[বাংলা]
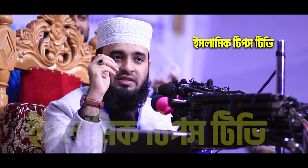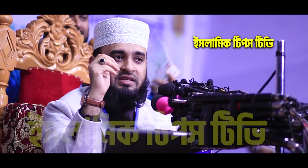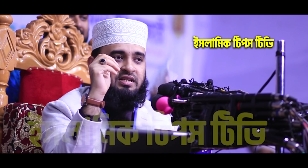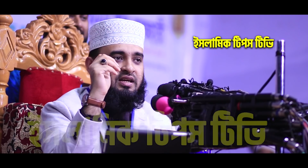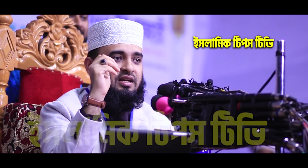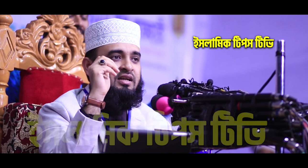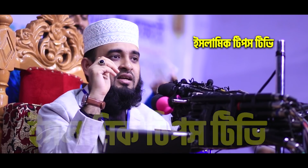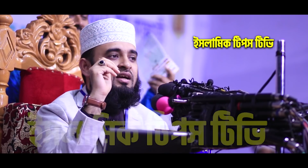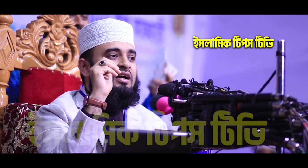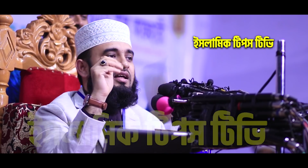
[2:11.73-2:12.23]
আচ্ছা
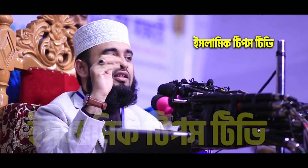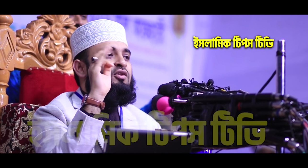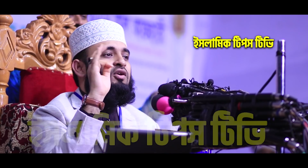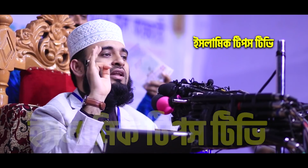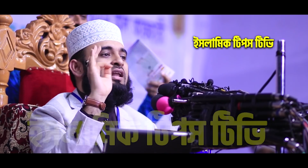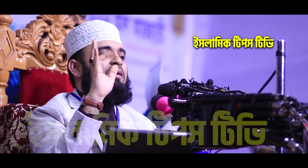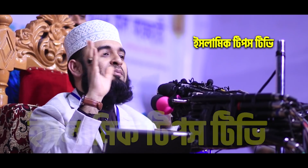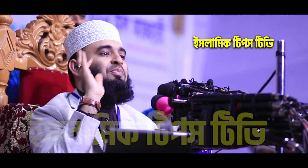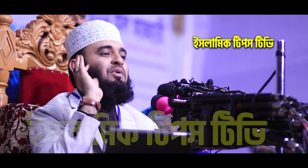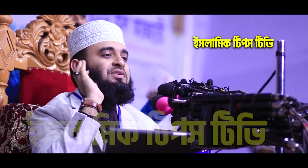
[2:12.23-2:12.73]

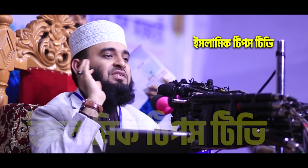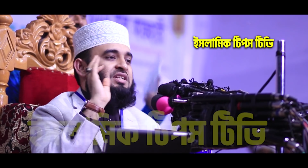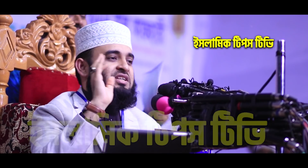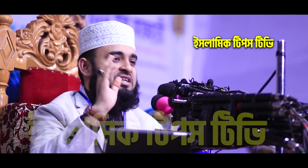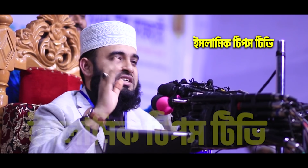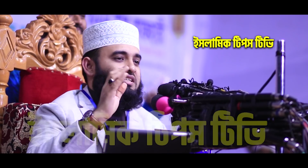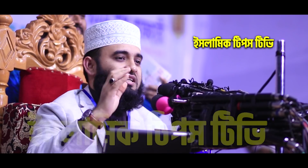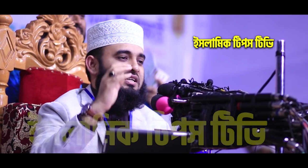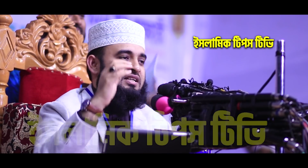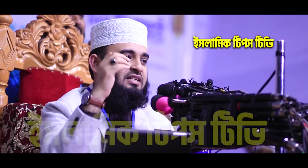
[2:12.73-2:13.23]
ধরলাম পঞ্চাশ
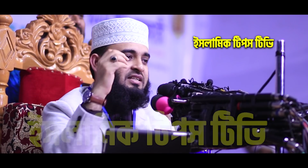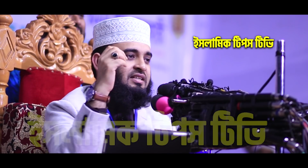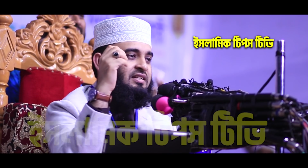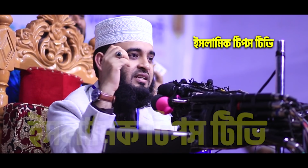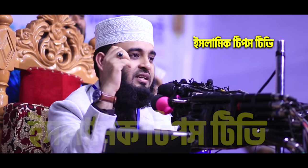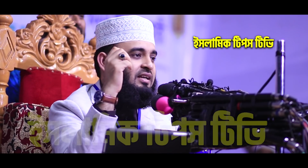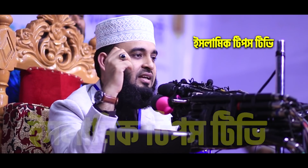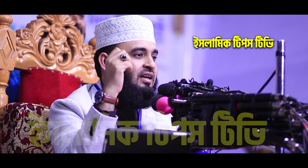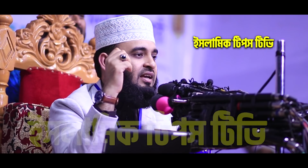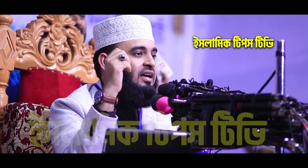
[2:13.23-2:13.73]
হাজার
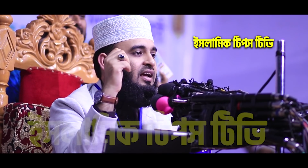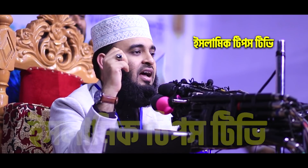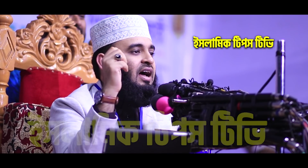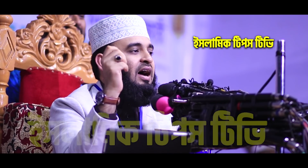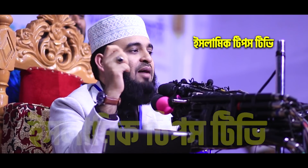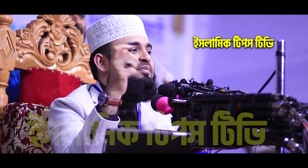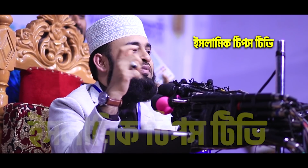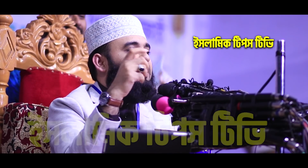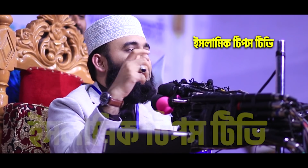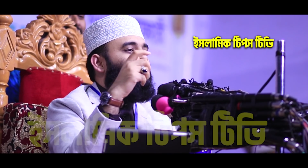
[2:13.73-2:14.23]

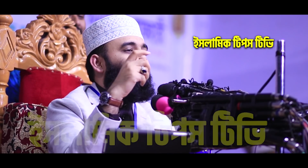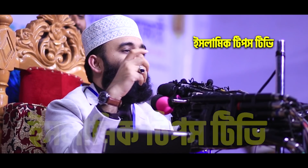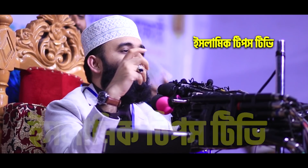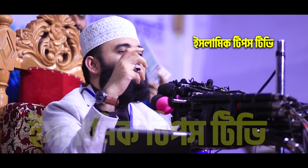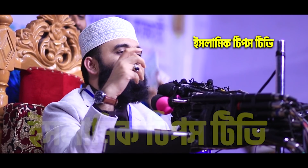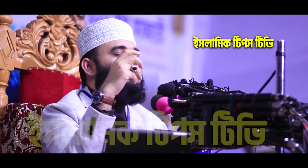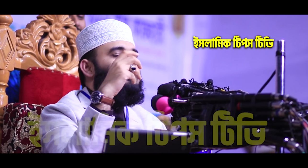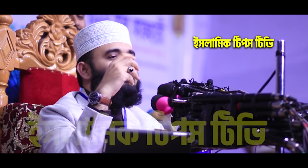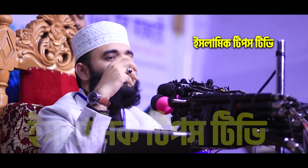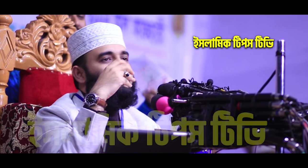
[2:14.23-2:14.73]
আপনারা
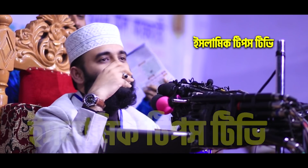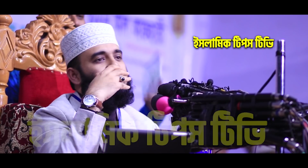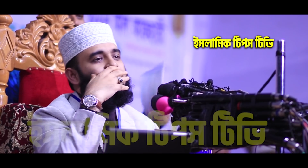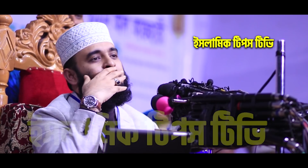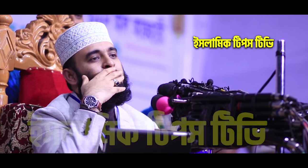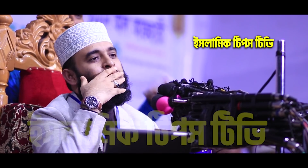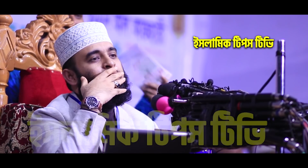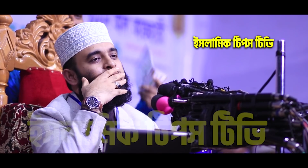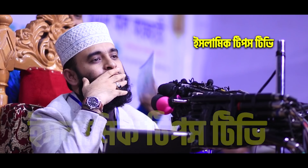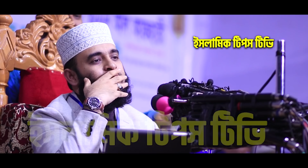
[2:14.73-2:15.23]
পঞ্চাশ হাজার
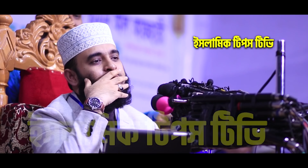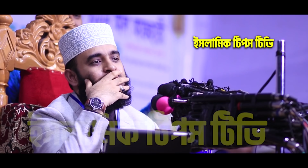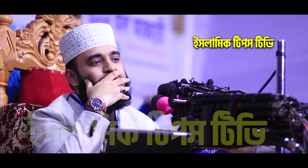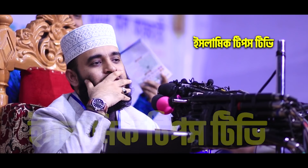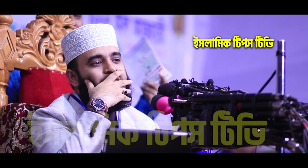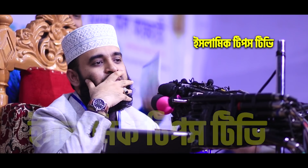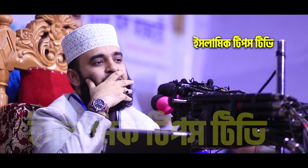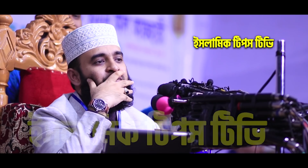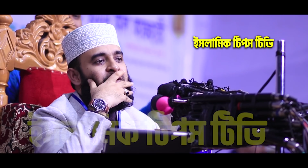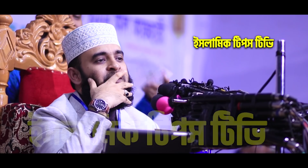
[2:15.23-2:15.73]
লোক
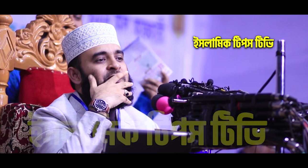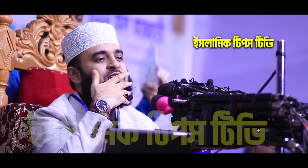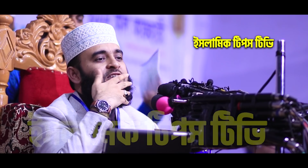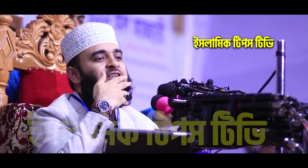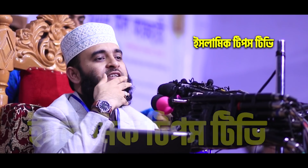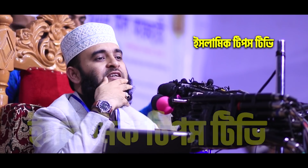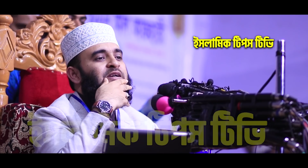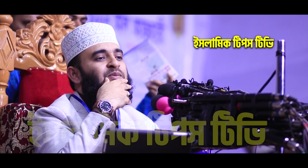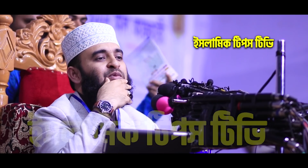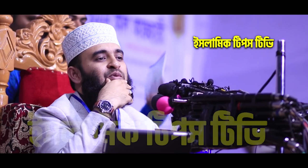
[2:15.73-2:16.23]
পঞ্চাশ
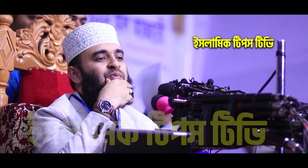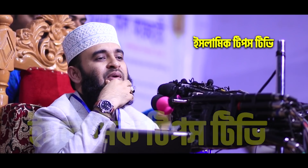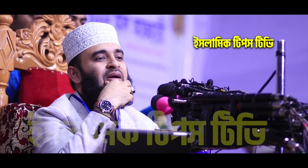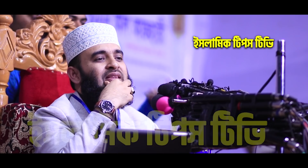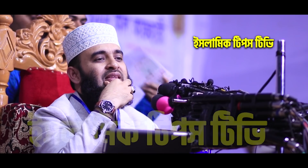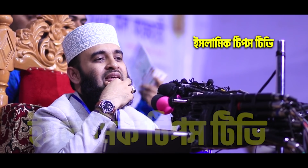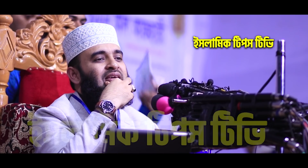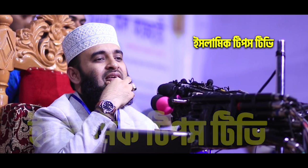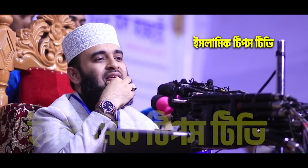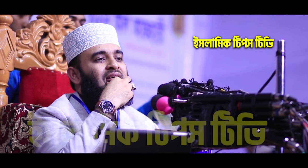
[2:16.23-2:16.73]
হাজার
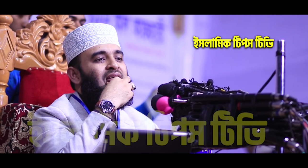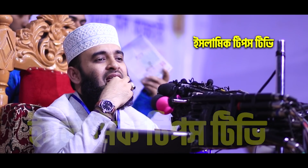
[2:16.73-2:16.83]
মোমবাতি